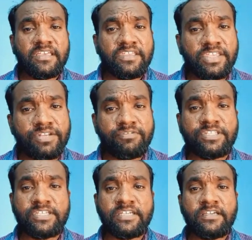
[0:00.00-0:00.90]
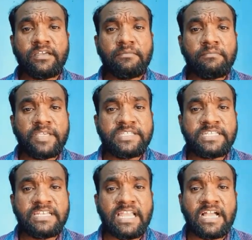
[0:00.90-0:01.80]
இருபது
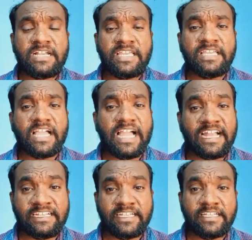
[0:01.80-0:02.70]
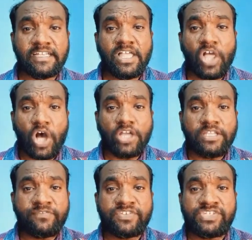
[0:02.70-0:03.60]
மெஷின் லேர்னிங் அண்டு
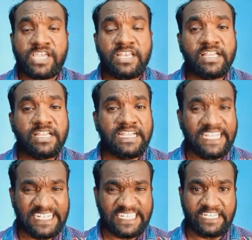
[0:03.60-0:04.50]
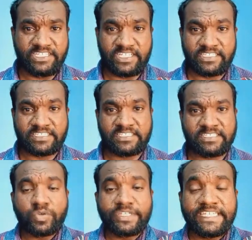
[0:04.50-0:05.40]
ஆர்டிஃபிஷியல் இன்டெலிஜென்ஸ்
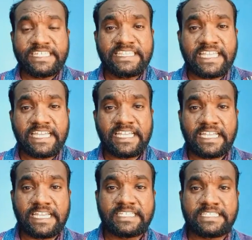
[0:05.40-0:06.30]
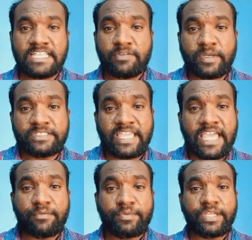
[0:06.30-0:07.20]
இந்த லிஸ்ட் தான் பார்த்தீங்க
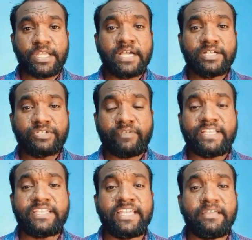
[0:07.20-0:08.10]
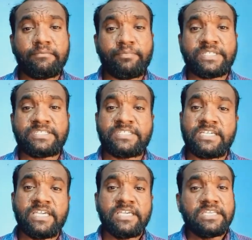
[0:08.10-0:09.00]
அப்படின்னா டுவெண்ட்டி பெஸ்ட்டு
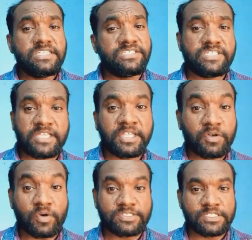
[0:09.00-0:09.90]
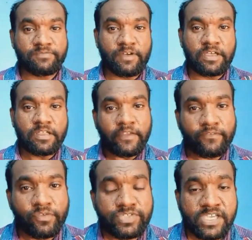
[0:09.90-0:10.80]
இன்ஜினியரிங் கோர்சஸ் ஃபார்
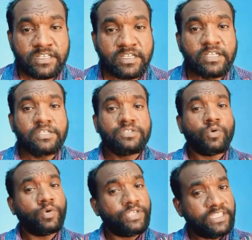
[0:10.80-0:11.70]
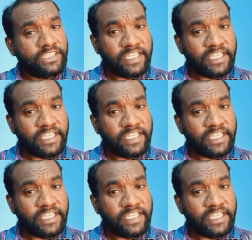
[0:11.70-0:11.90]
ஃப்யூச்சர் ஸோ இந்த